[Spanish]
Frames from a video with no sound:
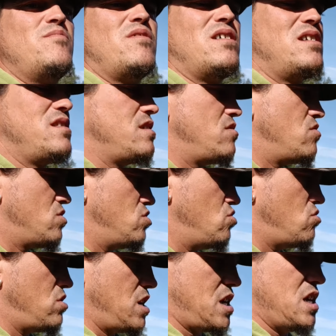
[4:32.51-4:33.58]
Porque le digo que
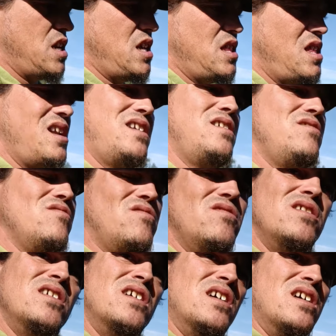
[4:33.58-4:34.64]
yo le quiere decir al niño,
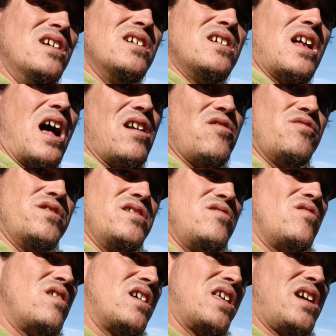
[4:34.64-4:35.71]
a los
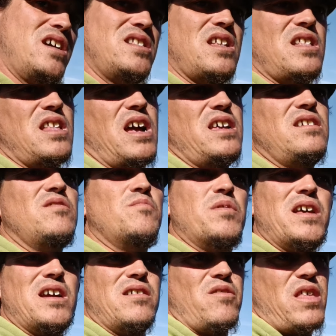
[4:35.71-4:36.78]
niños que se quiten de ahí,
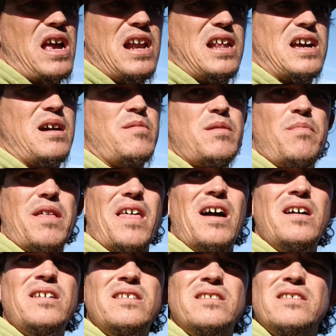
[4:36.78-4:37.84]
hombre, que no dejan las cabras pasar.